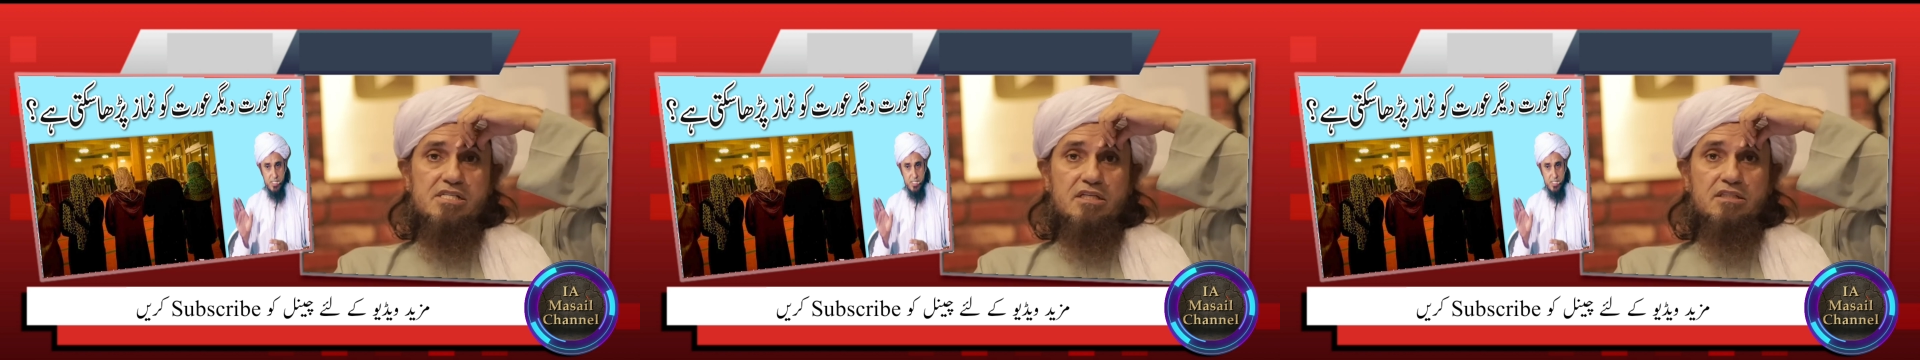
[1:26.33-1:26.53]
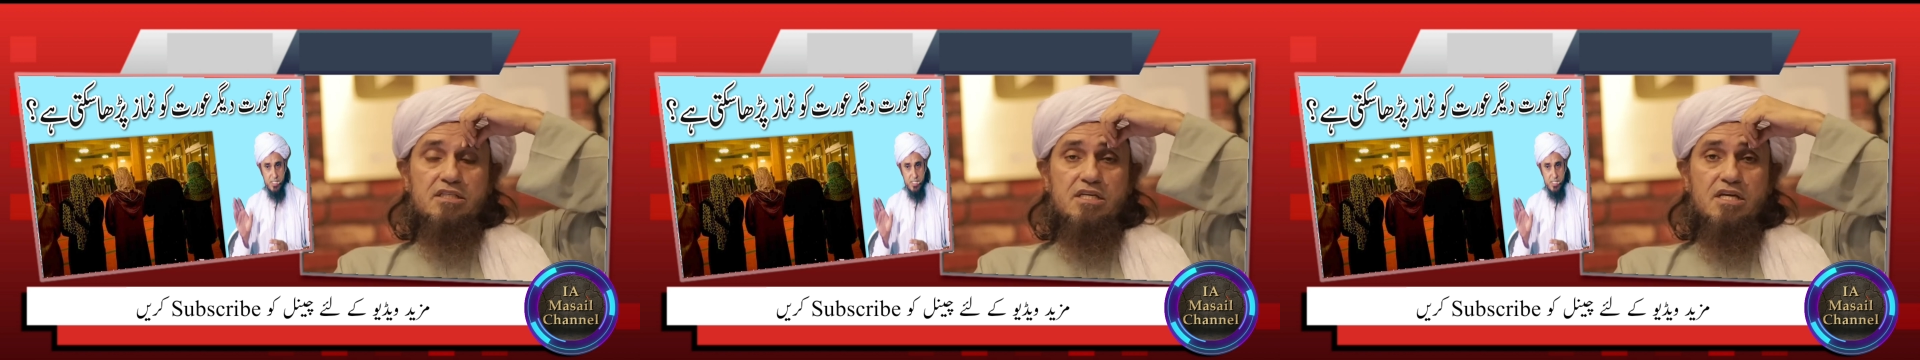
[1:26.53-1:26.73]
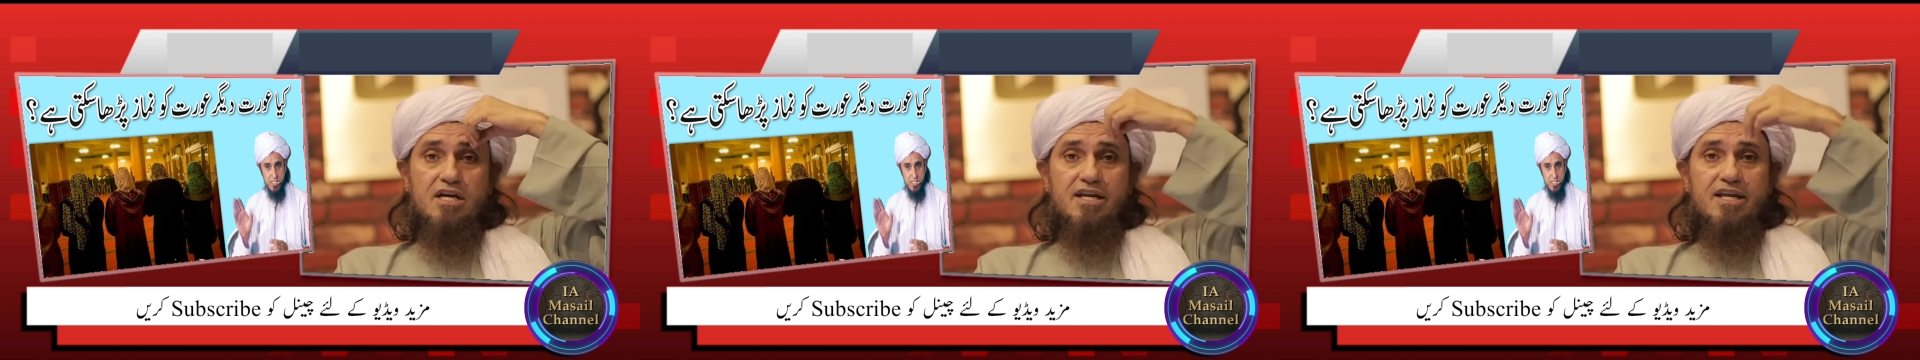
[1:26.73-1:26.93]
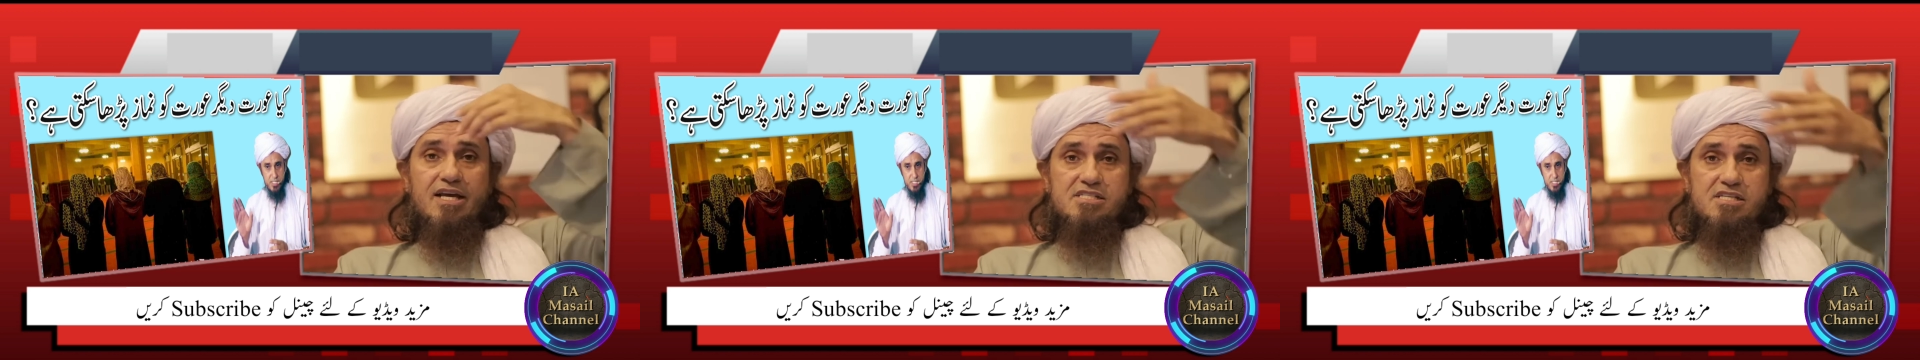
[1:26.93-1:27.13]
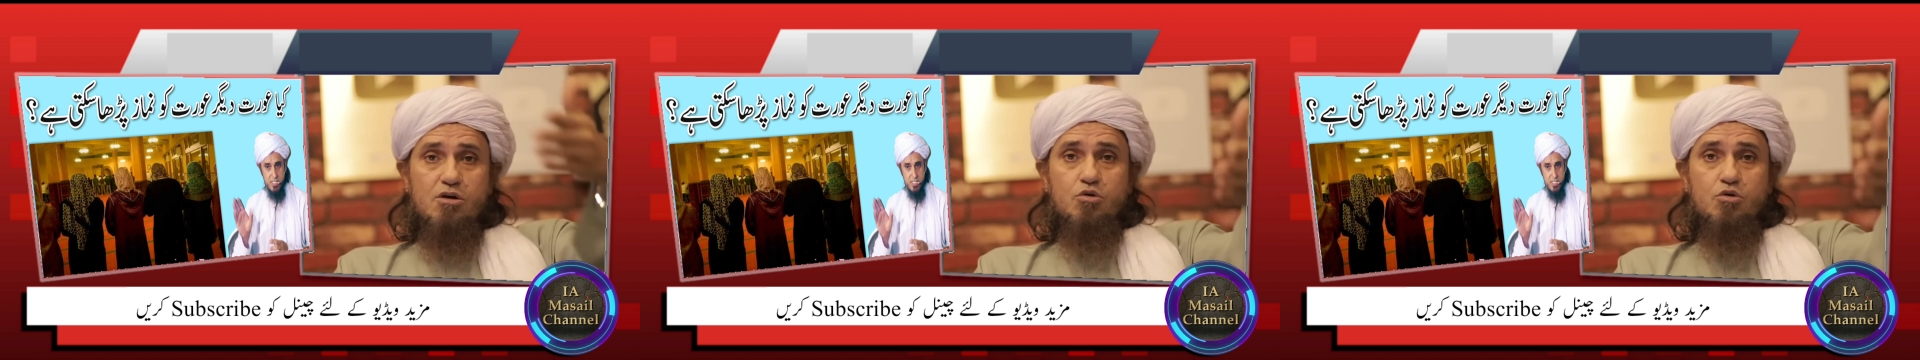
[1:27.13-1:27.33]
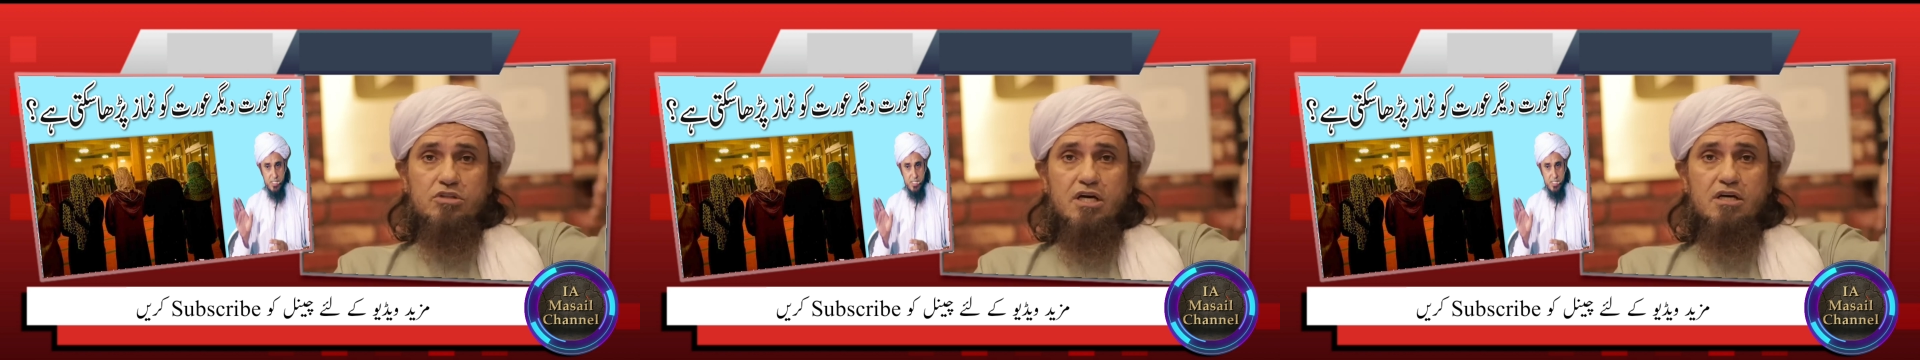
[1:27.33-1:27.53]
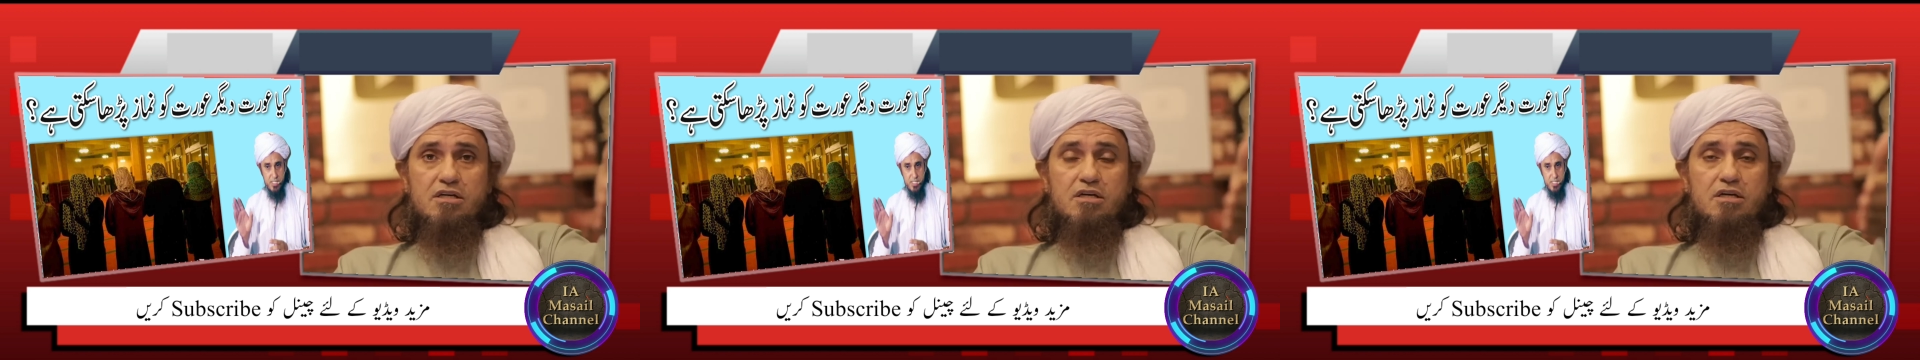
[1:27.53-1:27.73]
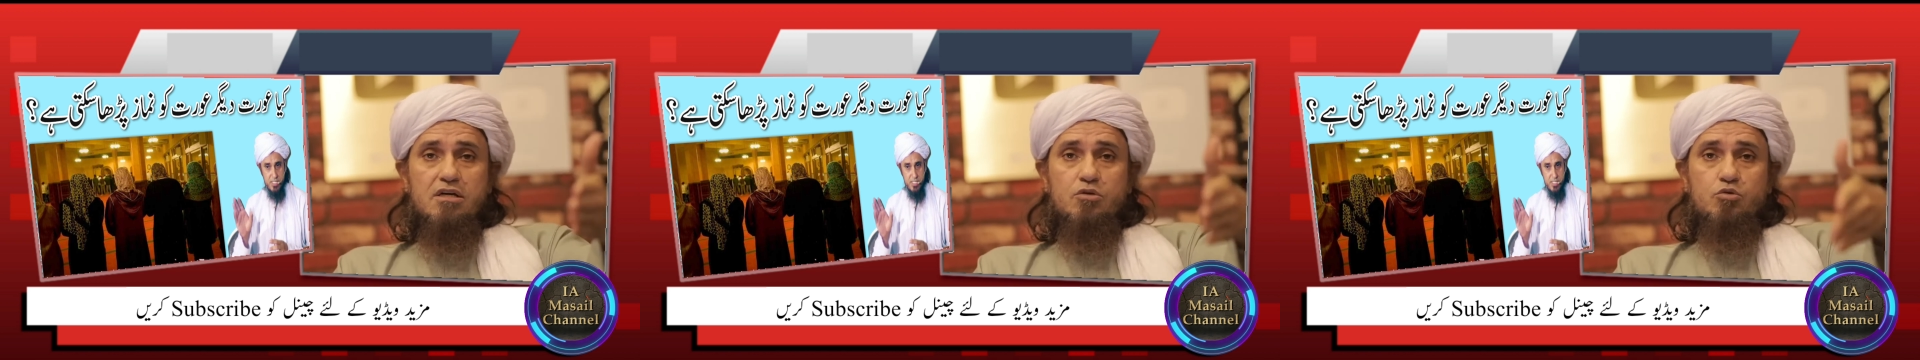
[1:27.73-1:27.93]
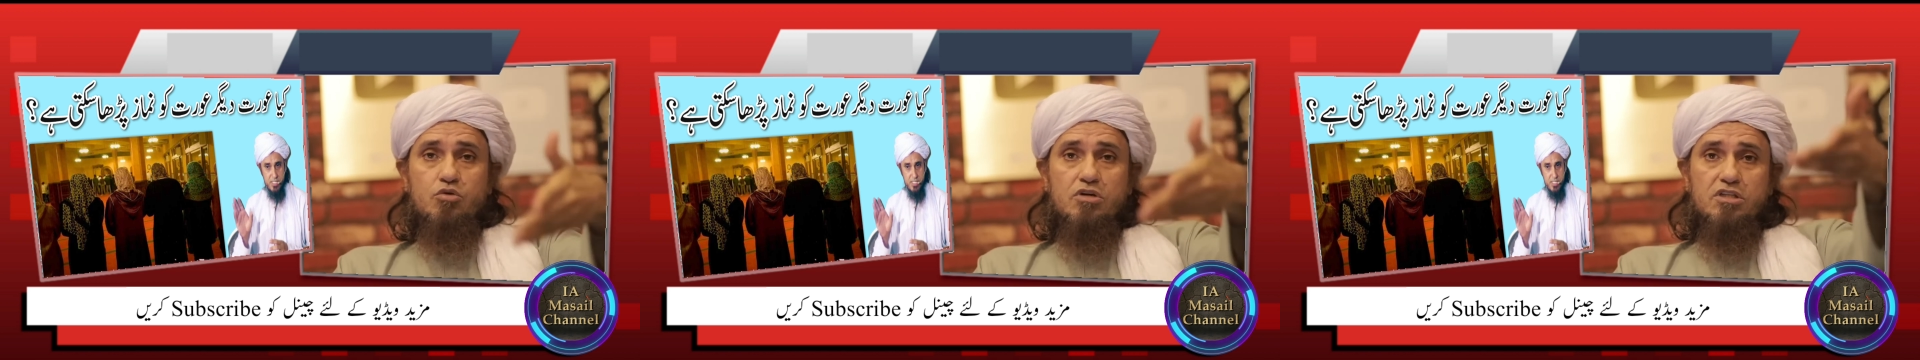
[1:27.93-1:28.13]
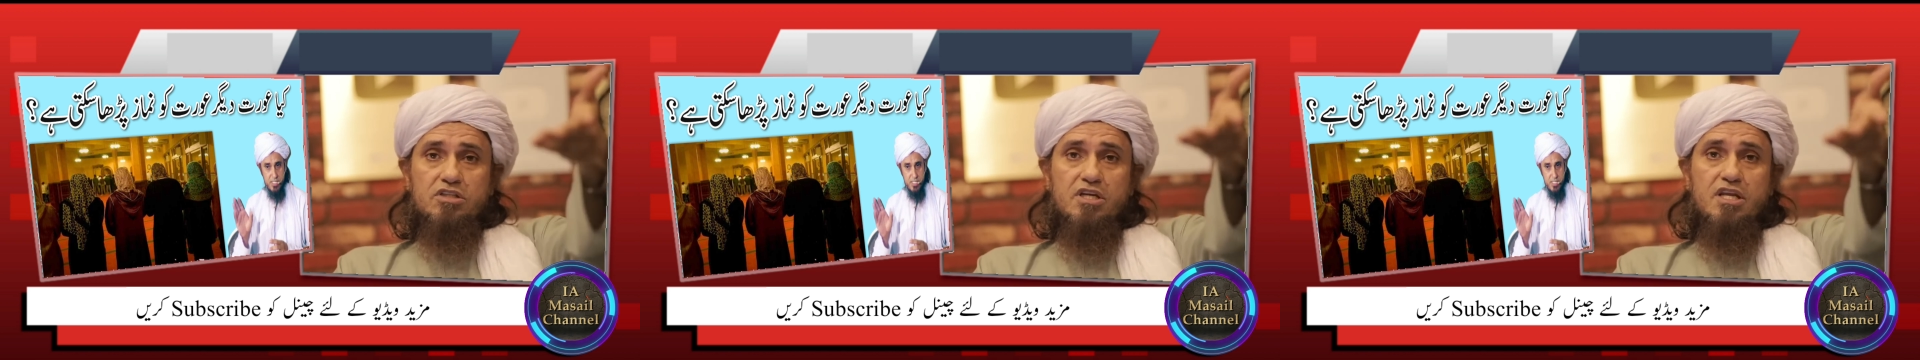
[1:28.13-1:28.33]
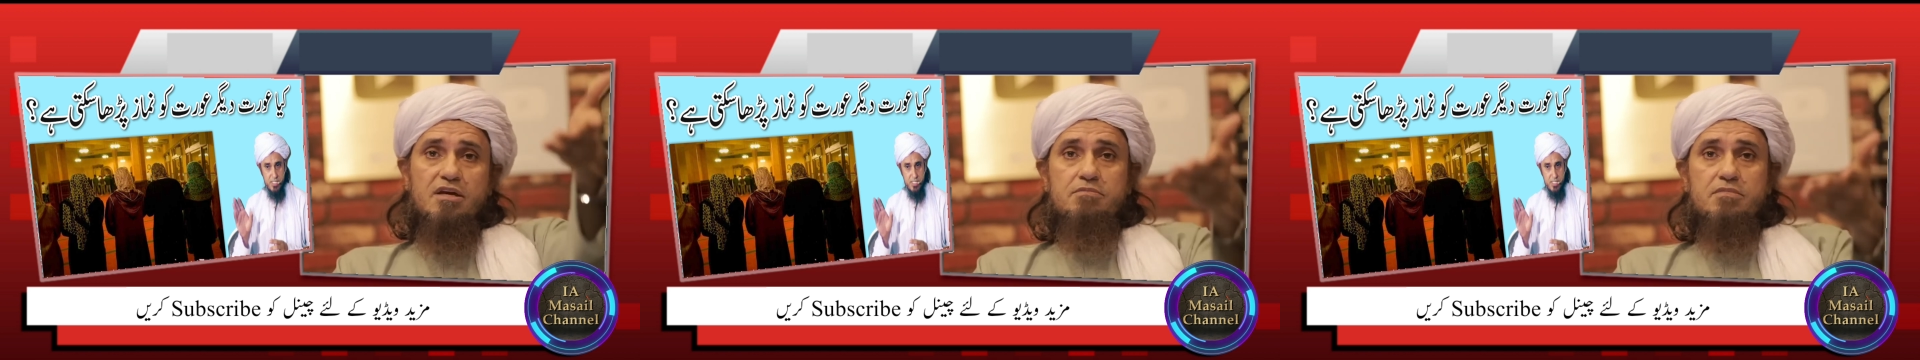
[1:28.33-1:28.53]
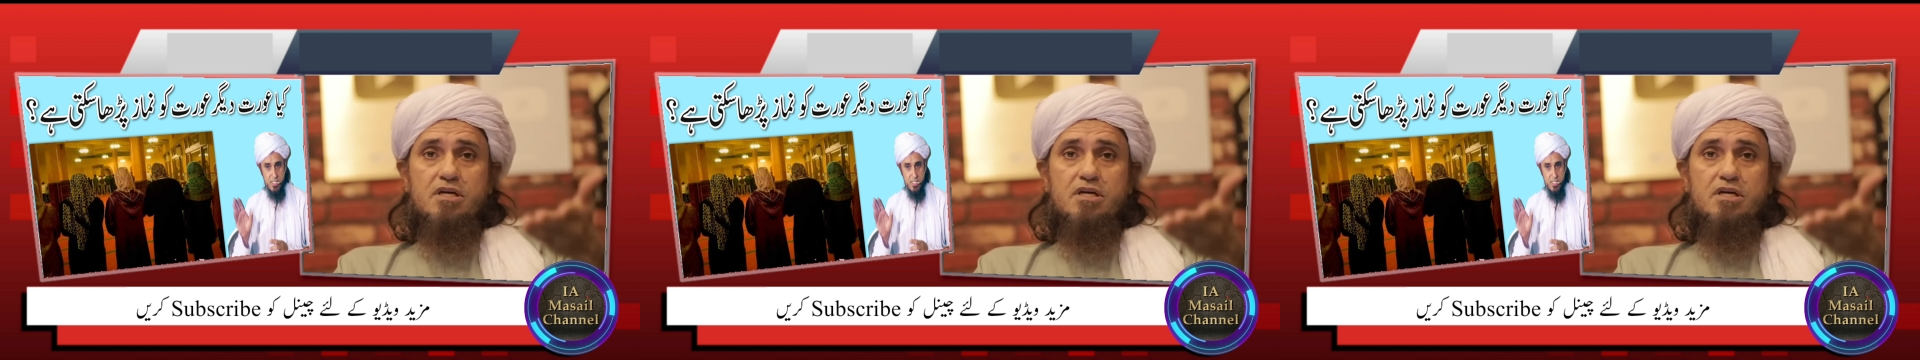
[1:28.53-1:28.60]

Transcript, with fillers: सकती है अगर ऐसा होता तो कितने